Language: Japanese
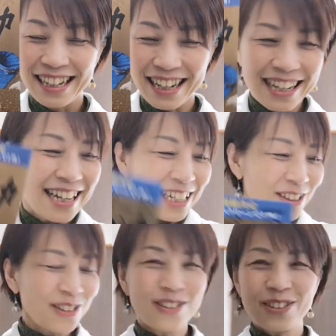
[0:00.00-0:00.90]
はい
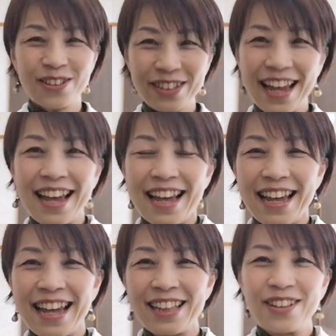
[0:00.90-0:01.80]
ということで、
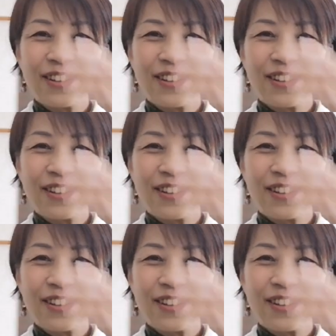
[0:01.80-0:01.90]
えっ、ー、